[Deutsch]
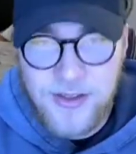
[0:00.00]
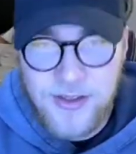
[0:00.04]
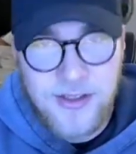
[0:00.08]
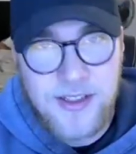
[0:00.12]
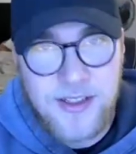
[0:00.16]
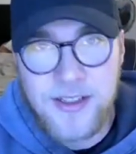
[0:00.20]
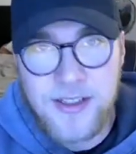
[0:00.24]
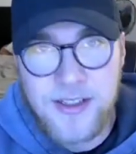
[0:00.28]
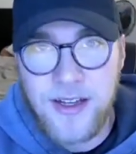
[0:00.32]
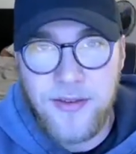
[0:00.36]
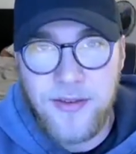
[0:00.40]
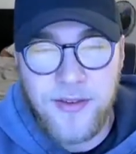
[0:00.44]

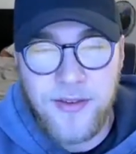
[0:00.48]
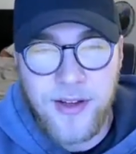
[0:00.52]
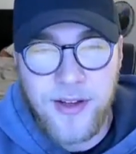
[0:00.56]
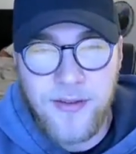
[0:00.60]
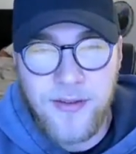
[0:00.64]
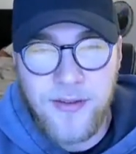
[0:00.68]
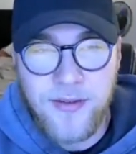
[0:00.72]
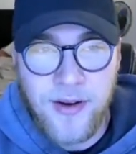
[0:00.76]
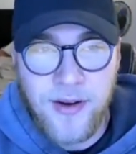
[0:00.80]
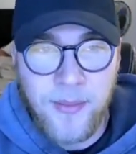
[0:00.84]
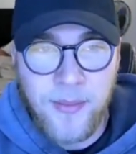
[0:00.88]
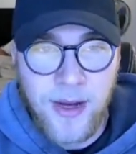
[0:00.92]
sind auf jeden
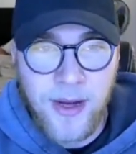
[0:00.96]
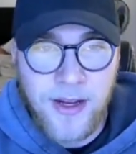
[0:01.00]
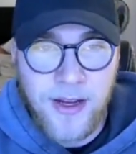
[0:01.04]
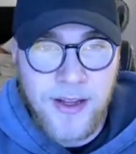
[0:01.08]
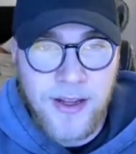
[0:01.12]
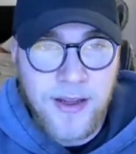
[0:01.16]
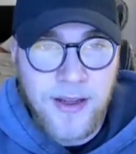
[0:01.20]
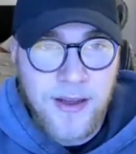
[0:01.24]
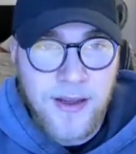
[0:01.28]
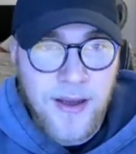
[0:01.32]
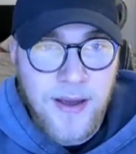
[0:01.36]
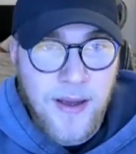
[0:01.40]
Fall meine
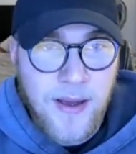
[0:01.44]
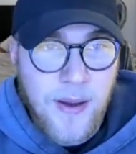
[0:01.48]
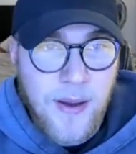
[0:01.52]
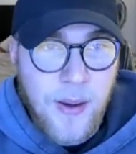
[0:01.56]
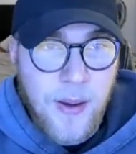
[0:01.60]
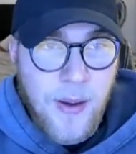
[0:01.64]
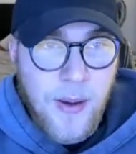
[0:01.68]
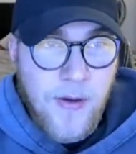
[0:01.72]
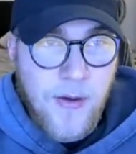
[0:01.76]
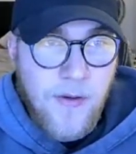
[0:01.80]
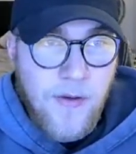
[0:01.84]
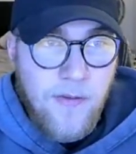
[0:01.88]

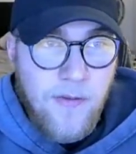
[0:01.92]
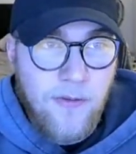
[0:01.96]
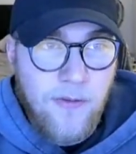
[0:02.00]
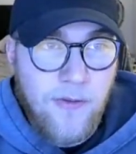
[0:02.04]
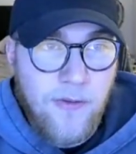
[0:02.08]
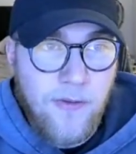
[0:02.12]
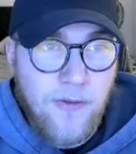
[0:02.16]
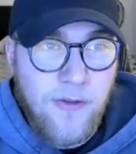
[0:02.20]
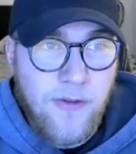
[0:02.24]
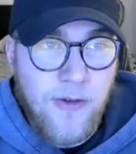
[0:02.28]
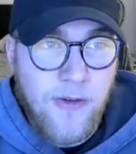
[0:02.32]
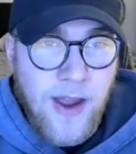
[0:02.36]

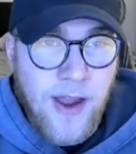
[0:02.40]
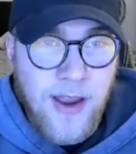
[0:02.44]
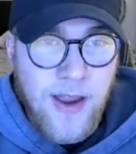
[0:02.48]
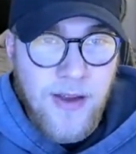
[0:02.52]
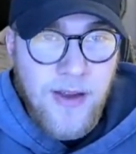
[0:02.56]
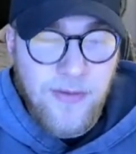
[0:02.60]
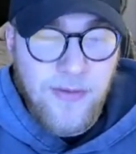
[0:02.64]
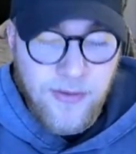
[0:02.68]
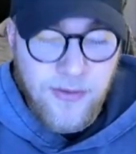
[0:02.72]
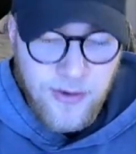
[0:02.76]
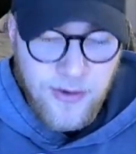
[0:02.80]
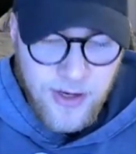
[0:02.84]

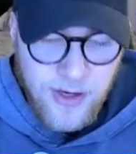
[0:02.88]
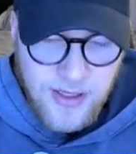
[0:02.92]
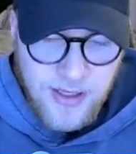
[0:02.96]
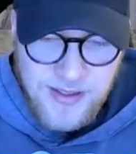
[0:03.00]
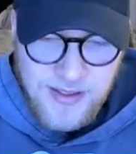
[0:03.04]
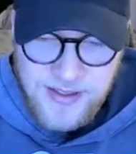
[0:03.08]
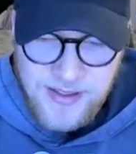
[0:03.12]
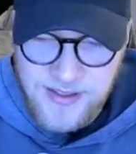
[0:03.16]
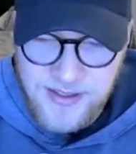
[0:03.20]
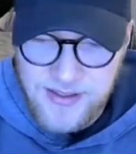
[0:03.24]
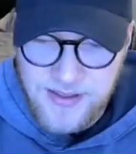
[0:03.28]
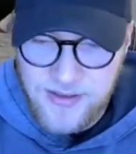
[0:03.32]

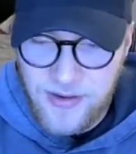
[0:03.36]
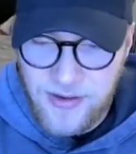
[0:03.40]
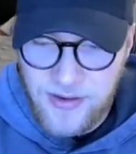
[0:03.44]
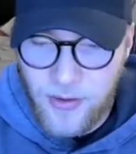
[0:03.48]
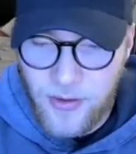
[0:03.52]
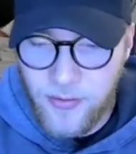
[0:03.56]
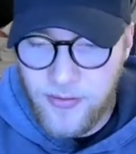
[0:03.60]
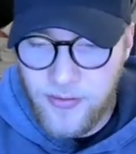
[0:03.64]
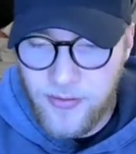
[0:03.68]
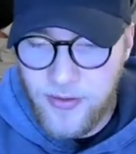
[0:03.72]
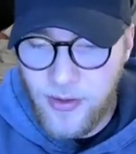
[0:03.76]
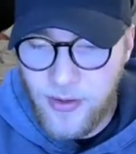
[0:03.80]
Favorites
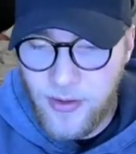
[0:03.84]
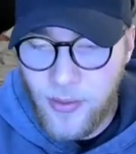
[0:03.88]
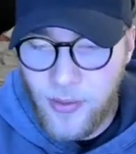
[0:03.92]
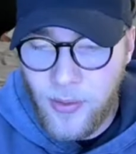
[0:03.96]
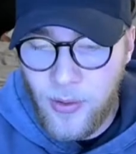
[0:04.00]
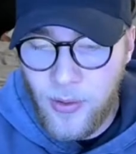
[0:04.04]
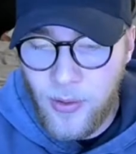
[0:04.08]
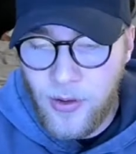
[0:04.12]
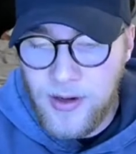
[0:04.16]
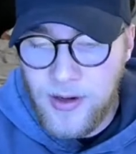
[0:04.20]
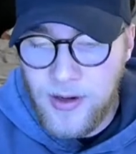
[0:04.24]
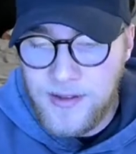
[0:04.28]
of
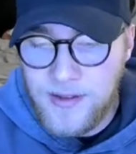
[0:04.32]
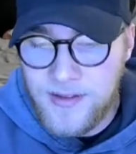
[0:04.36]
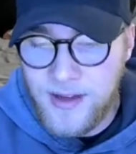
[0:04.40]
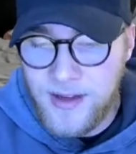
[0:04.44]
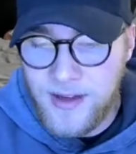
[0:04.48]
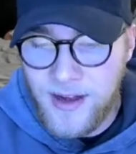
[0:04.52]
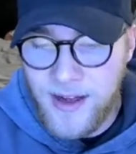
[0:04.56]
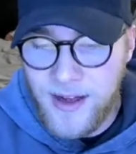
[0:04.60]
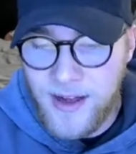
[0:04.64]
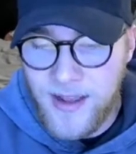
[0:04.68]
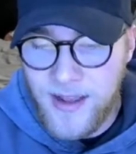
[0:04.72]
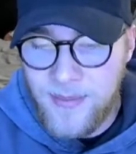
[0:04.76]
all
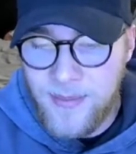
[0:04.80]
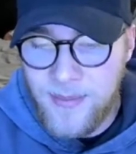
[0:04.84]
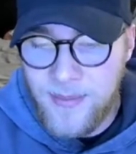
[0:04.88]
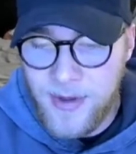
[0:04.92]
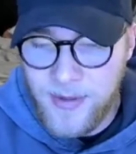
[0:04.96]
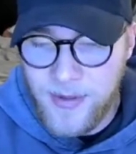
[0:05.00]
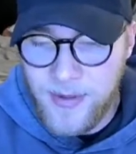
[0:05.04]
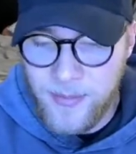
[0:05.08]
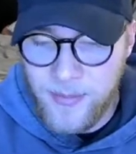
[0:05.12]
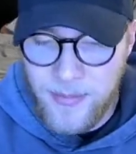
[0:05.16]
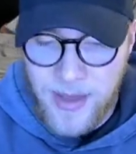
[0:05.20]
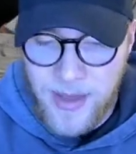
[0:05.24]
time,
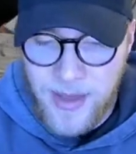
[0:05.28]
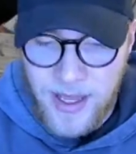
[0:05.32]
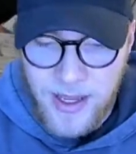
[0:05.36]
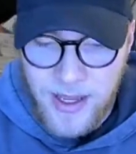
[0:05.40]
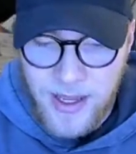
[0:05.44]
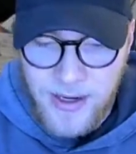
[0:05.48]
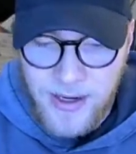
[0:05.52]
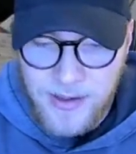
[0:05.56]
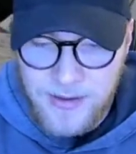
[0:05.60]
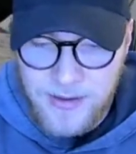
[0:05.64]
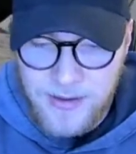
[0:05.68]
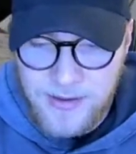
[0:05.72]
man.
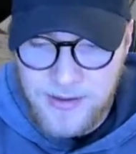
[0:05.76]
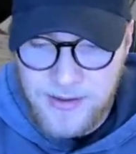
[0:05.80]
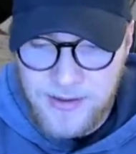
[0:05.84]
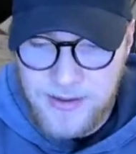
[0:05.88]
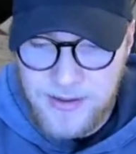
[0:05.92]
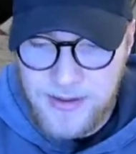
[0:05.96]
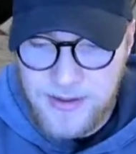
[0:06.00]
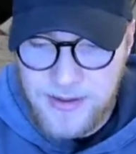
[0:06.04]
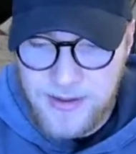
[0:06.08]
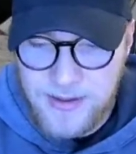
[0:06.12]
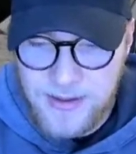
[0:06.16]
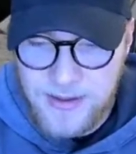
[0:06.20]

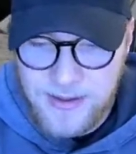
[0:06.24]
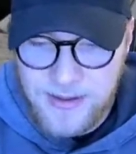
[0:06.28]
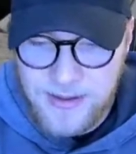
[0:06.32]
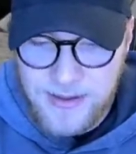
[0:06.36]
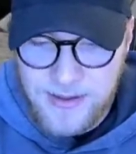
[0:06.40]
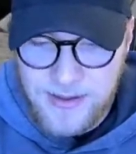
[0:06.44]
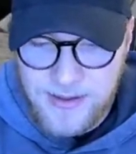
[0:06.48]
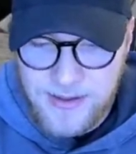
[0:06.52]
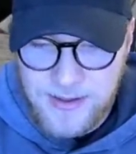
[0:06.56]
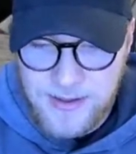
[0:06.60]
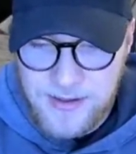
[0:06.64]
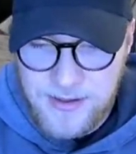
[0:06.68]

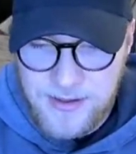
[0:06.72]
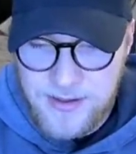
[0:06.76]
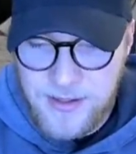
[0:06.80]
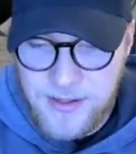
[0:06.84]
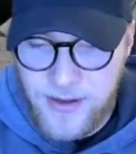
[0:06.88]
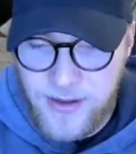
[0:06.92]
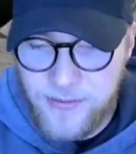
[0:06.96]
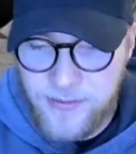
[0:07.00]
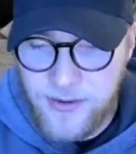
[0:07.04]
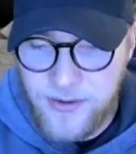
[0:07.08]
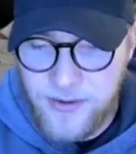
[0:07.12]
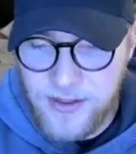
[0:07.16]
Das sind
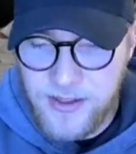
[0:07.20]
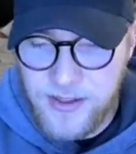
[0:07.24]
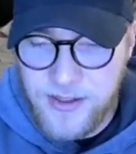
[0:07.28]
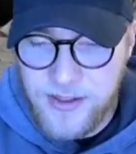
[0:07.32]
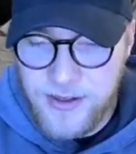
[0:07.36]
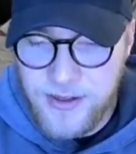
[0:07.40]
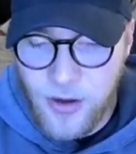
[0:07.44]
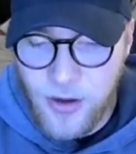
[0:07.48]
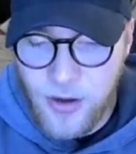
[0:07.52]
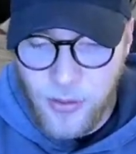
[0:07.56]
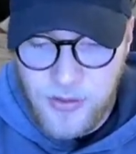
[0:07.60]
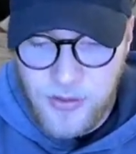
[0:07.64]
einfach die
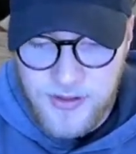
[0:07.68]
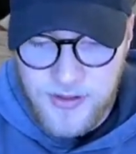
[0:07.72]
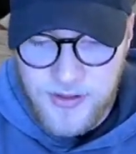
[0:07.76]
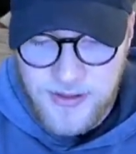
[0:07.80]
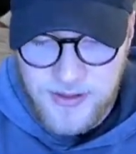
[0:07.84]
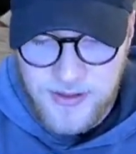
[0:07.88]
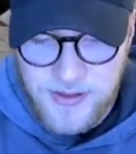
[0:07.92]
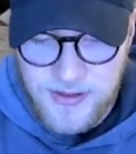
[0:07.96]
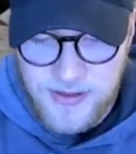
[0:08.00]
Goats.